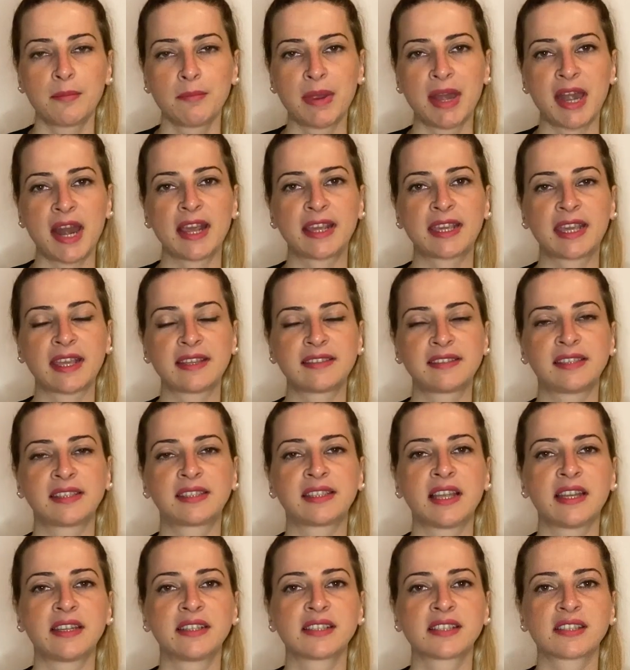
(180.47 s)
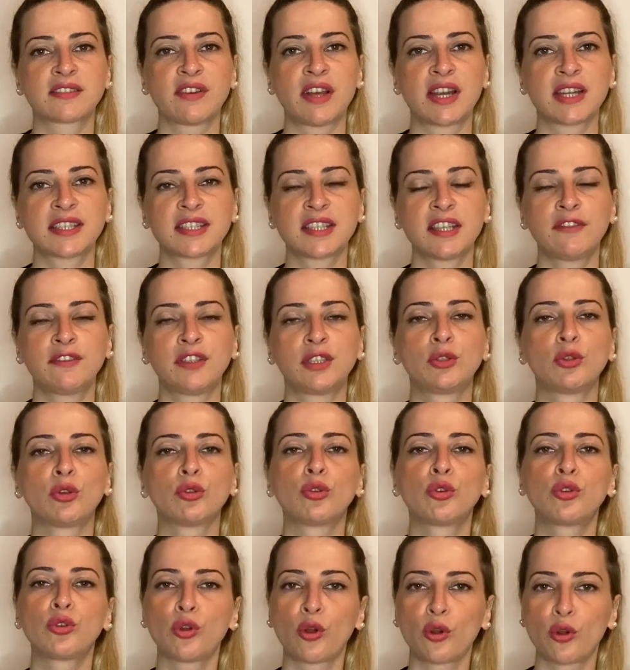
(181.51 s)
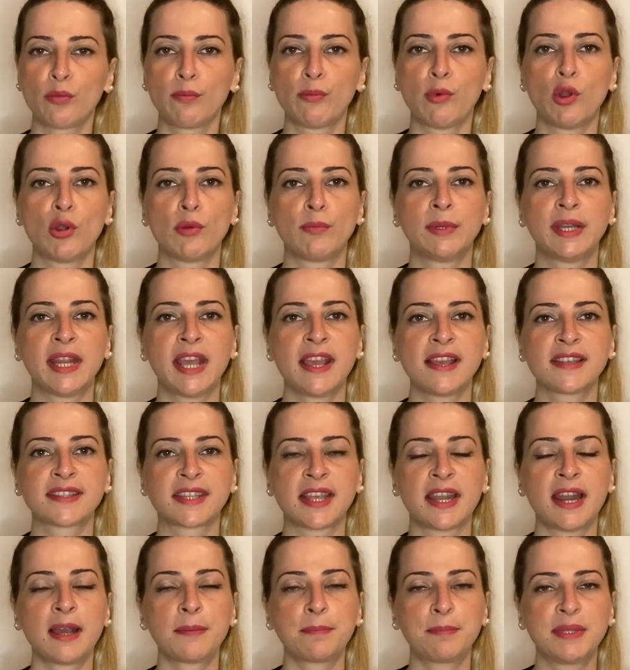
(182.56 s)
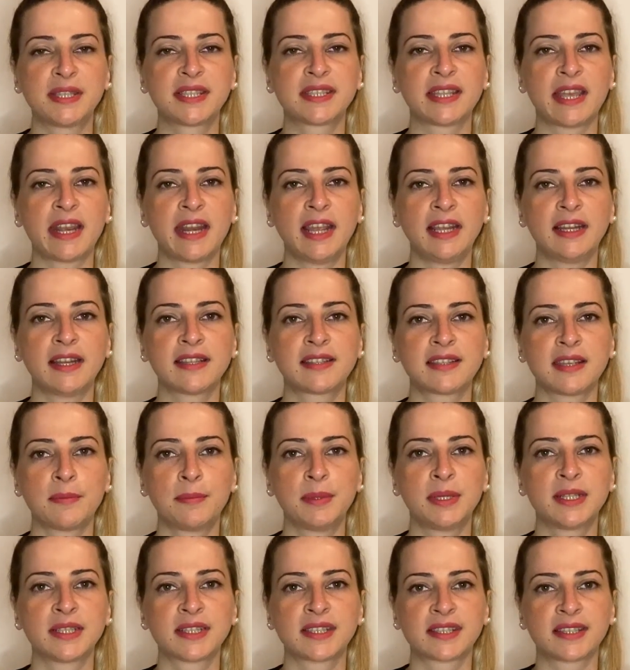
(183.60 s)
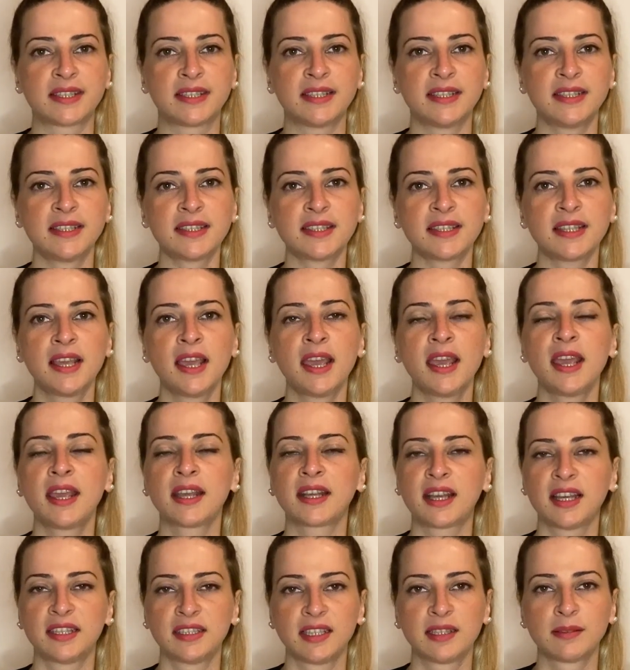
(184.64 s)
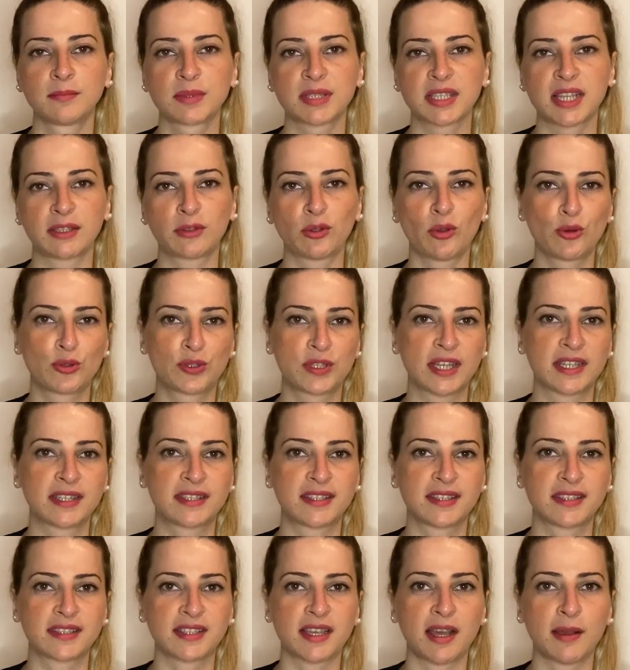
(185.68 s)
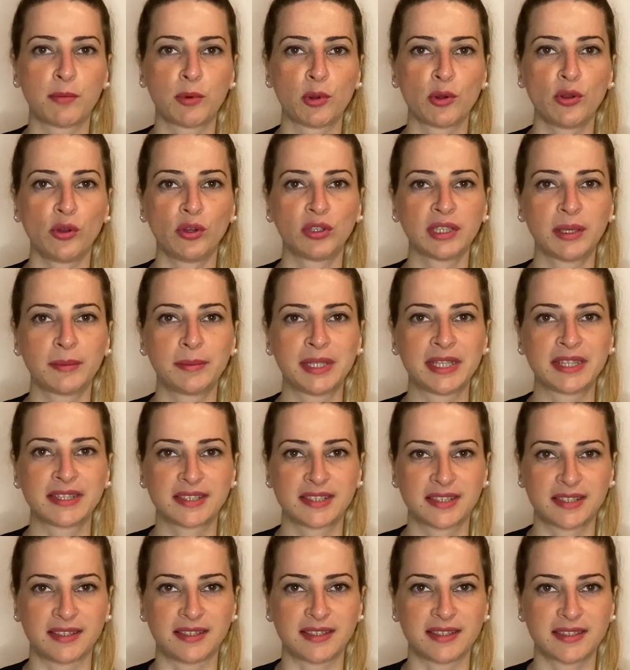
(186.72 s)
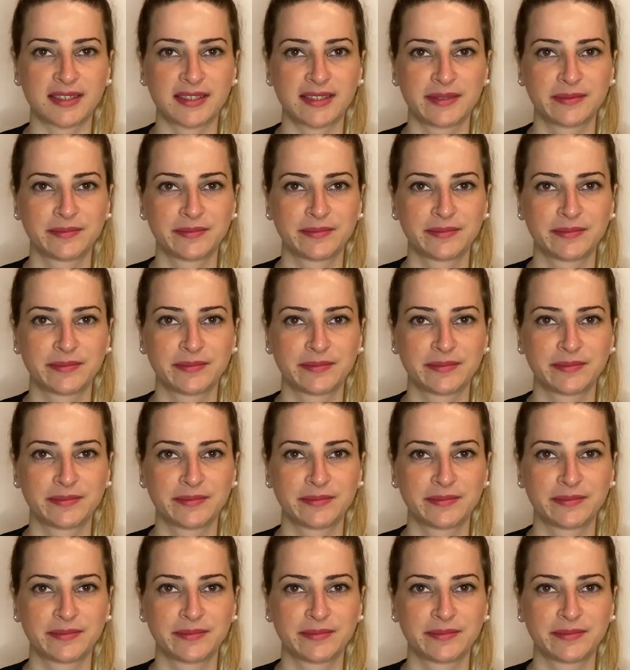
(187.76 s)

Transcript: Merak ettikleriniz varsa videonun yorum bölümüne yazarak bizlere iletebilirsiniz. Kanalımıza da ücretsiz abone olabilirsiniz.